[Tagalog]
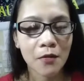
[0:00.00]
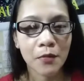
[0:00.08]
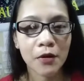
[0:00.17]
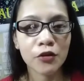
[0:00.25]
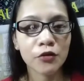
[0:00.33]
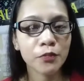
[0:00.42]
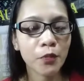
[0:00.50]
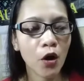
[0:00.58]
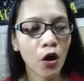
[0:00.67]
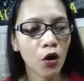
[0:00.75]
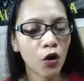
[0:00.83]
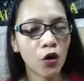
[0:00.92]
Meron po
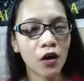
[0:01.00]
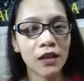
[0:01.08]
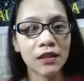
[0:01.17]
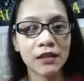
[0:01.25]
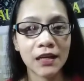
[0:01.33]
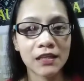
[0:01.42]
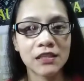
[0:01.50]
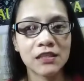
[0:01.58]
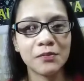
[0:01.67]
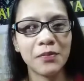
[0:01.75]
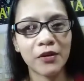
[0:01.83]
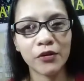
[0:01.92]
akong
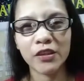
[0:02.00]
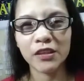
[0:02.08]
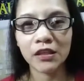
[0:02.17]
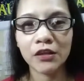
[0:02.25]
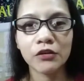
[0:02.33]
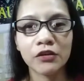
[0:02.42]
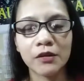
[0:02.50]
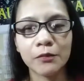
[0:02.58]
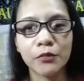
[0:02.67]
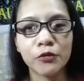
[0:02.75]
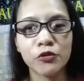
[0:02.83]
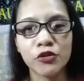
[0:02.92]
Alraji pero hindi ko na
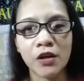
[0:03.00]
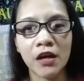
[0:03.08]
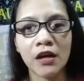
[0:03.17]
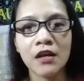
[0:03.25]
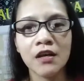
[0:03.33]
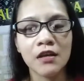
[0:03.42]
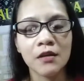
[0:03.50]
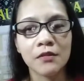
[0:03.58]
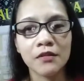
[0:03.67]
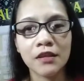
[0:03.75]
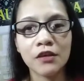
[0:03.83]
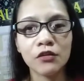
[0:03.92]
po siya
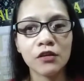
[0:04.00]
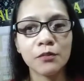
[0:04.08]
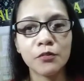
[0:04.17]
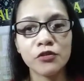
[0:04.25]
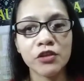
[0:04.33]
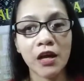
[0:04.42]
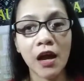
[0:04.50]
hindi ko na po siya